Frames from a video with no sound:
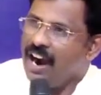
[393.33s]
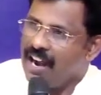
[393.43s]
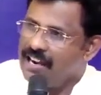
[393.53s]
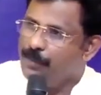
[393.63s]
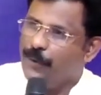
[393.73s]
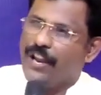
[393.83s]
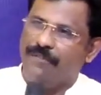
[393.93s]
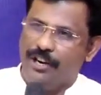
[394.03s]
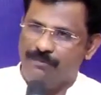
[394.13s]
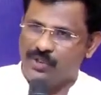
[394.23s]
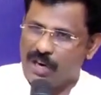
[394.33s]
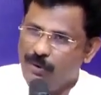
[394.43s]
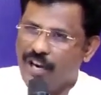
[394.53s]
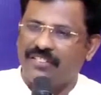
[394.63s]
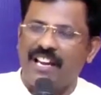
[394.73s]
அழகு போய்விடும்
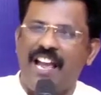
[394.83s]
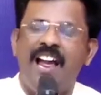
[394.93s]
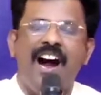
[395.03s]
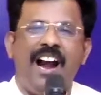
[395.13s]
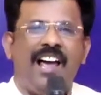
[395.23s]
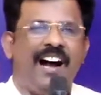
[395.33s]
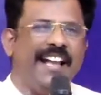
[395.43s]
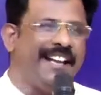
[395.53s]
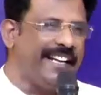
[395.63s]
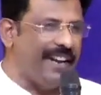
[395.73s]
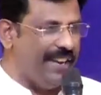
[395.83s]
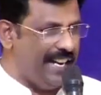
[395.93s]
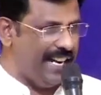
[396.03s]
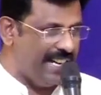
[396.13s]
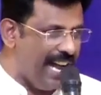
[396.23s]
சமூகத்தில் அழகாய் இருக்க
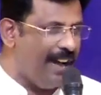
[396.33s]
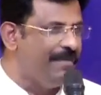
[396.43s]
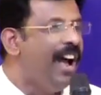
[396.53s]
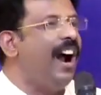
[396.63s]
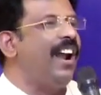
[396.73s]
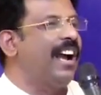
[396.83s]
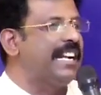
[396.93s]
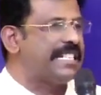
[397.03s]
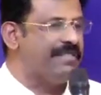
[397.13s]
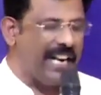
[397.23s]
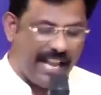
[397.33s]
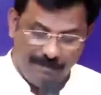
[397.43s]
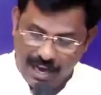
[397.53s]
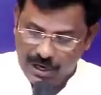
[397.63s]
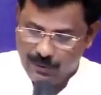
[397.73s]
வேண்டிய நாம் அழகற்றவர்களாய்
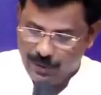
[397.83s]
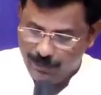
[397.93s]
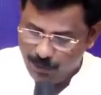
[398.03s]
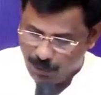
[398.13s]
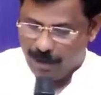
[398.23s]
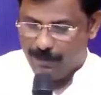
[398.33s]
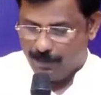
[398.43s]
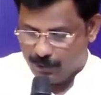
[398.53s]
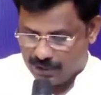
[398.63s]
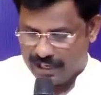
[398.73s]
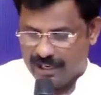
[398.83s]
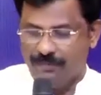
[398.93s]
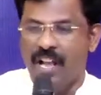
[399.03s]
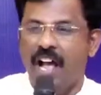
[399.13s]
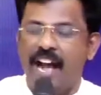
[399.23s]
மாறுவோம் புலம்பல்
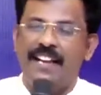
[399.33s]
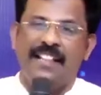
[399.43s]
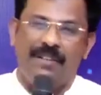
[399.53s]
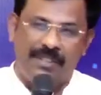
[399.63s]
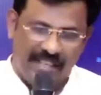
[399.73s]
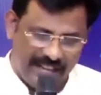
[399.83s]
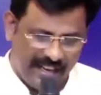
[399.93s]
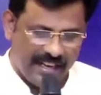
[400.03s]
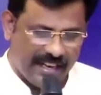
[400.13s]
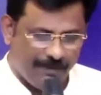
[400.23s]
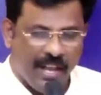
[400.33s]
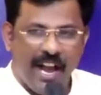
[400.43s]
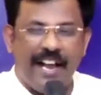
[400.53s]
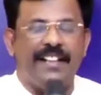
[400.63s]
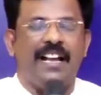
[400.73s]
புஸ்தகம் ஐந்தாவது அதிகாரம்
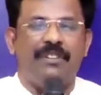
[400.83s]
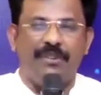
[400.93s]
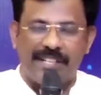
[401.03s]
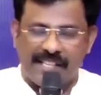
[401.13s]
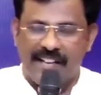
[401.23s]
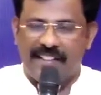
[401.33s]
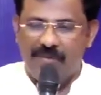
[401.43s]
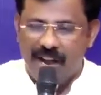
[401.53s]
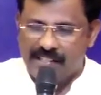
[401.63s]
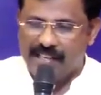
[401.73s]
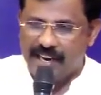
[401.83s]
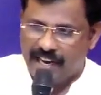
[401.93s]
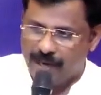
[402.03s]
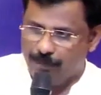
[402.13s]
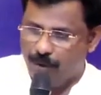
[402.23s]
ஐந்தாவது வசனத்தை வாசிக்க
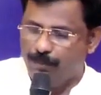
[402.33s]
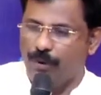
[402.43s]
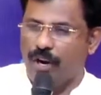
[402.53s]
கேட்போம்